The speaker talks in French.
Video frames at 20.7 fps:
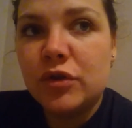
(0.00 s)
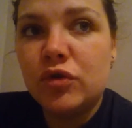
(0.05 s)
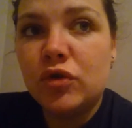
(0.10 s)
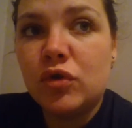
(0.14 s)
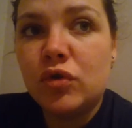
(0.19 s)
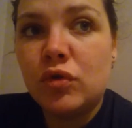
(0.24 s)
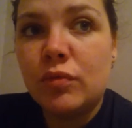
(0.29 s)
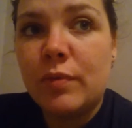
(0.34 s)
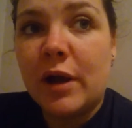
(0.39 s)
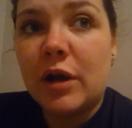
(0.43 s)

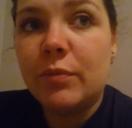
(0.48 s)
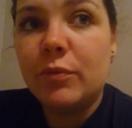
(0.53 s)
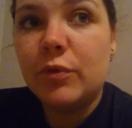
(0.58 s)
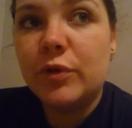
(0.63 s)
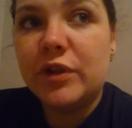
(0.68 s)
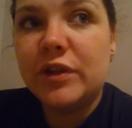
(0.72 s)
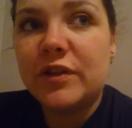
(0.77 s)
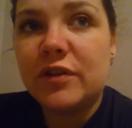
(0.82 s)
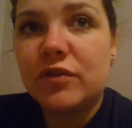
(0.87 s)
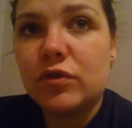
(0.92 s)
du coup bah comme
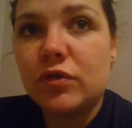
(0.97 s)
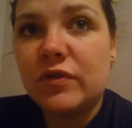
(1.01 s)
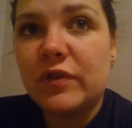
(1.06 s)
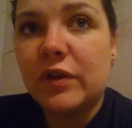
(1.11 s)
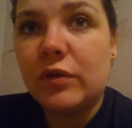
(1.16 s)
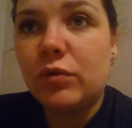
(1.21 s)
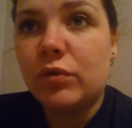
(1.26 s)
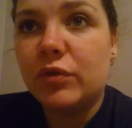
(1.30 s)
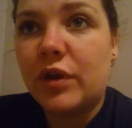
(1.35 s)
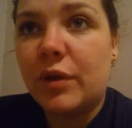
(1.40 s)
on était sur
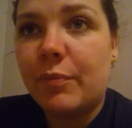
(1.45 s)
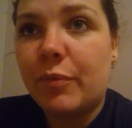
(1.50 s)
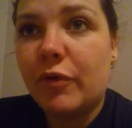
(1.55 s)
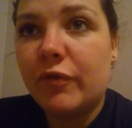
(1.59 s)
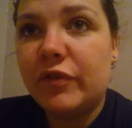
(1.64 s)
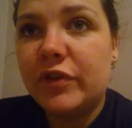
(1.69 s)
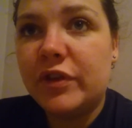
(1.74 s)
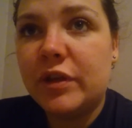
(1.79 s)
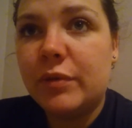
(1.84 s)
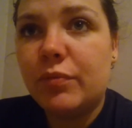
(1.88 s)
Sainte on a
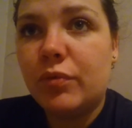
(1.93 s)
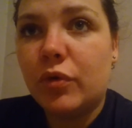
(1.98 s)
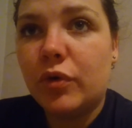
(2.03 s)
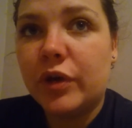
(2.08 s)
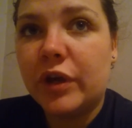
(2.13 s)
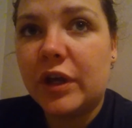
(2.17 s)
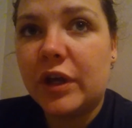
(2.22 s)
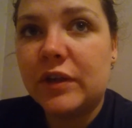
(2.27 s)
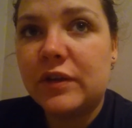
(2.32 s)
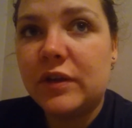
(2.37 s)
profité pour
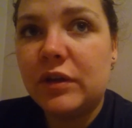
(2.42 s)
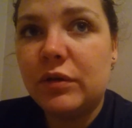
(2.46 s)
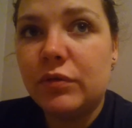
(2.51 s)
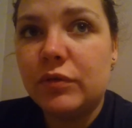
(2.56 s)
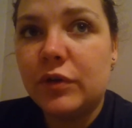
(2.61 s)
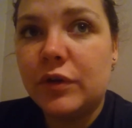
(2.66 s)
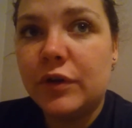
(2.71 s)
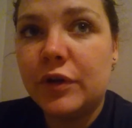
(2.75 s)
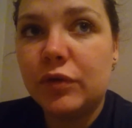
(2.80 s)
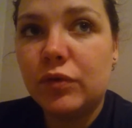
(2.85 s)
regarder
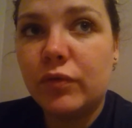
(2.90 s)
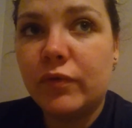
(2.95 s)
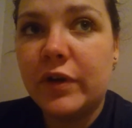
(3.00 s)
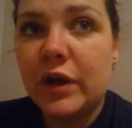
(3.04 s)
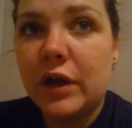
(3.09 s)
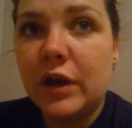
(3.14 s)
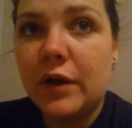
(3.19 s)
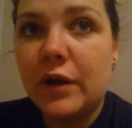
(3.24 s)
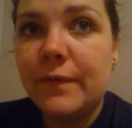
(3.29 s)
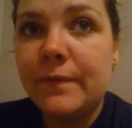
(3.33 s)
on en a
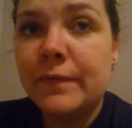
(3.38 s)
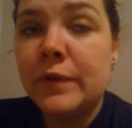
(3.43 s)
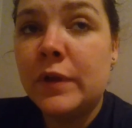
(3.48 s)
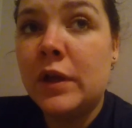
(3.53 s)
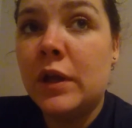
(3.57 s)
trouvé un